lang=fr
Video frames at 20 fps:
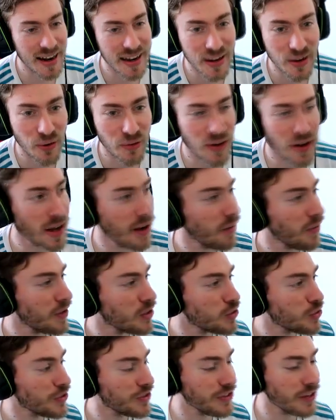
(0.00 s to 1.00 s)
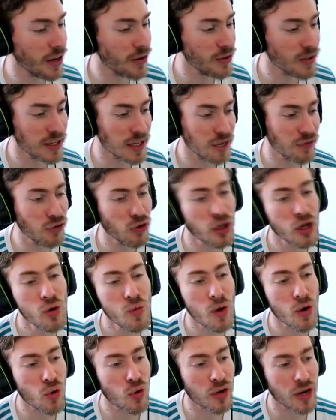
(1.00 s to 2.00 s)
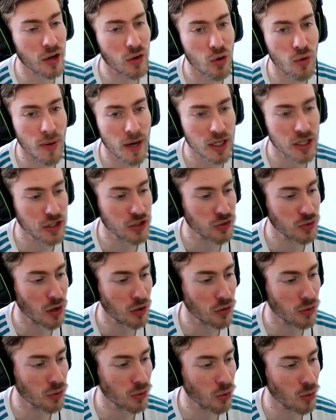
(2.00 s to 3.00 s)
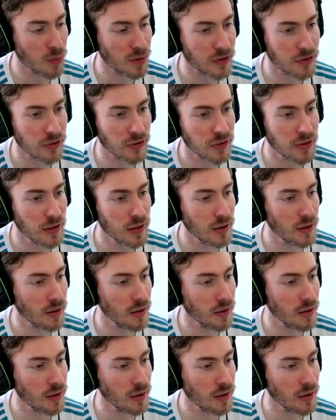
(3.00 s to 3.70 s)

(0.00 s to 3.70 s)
Allez, on va, on va jouer sérieux, les gars. Il faudrait vraiment qu'on gagne le match, histoire de représenter